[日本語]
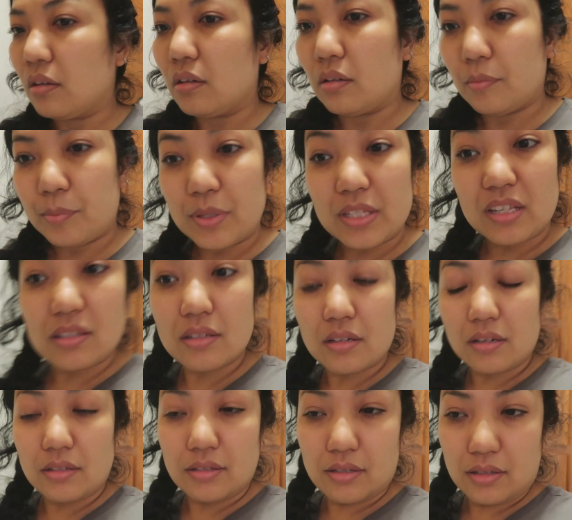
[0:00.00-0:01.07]
あ
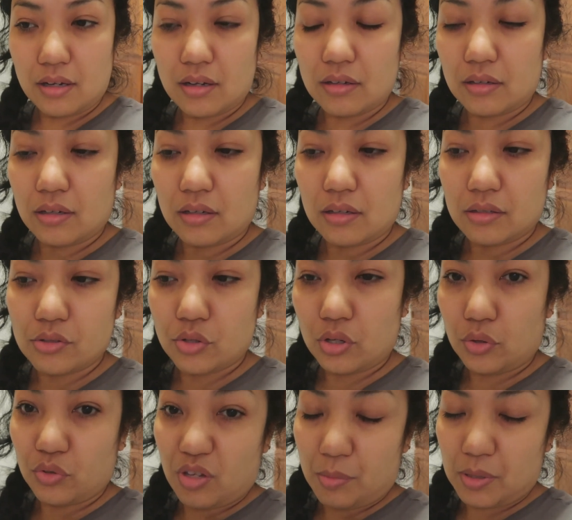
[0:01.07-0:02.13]
ピザスライスがあるからそ
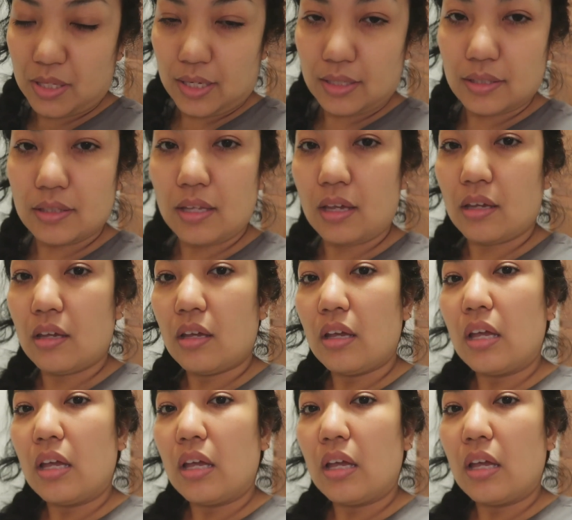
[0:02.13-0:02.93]
れを食べたいって